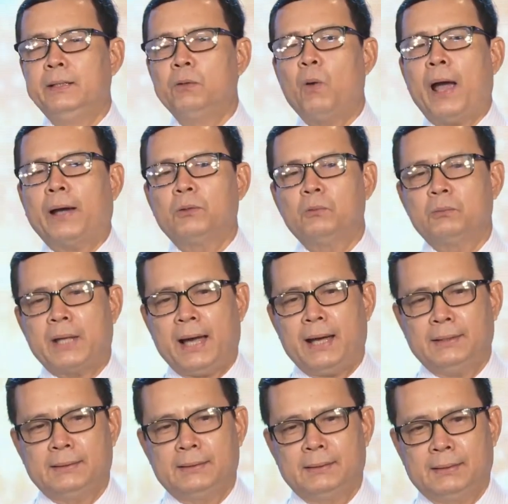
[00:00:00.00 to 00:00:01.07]
Liên Hoan chúng ta
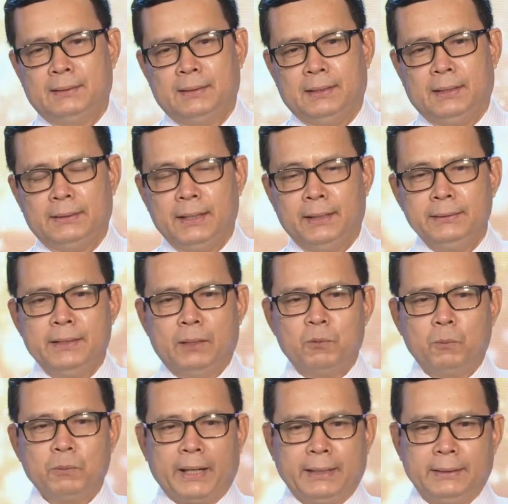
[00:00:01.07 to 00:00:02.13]
à, đến giờ
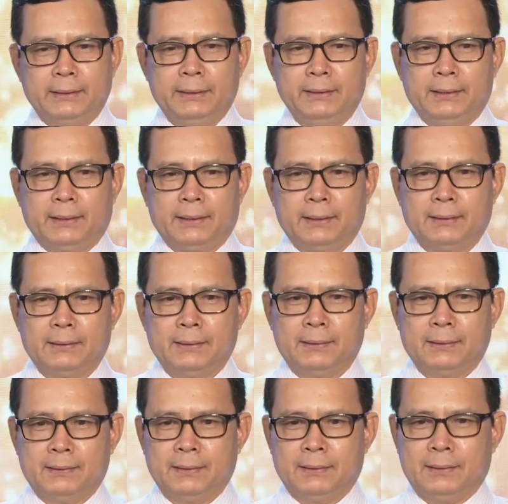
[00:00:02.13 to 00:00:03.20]
phút này thì à,
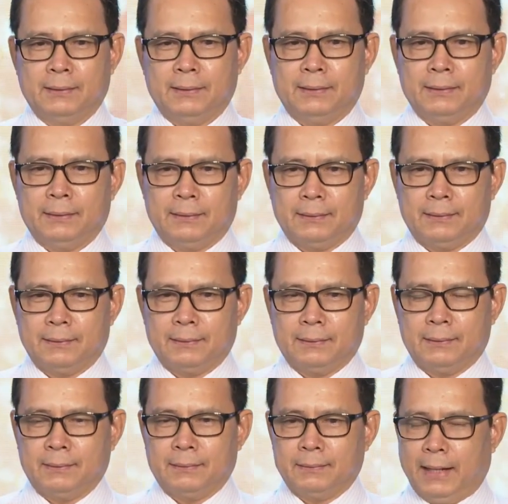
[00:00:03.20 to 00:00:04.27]
à,
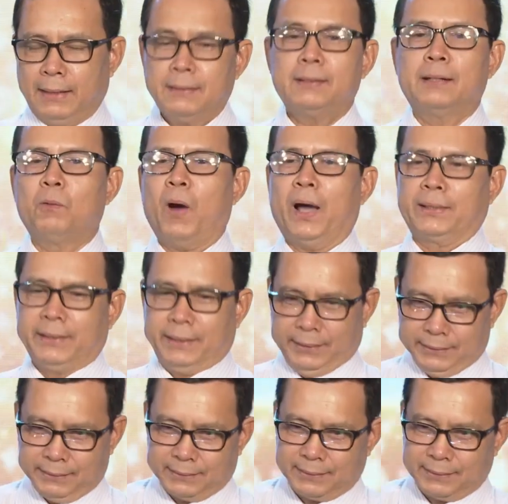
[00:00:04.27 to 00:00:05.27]
đã rất là hoàn thiện.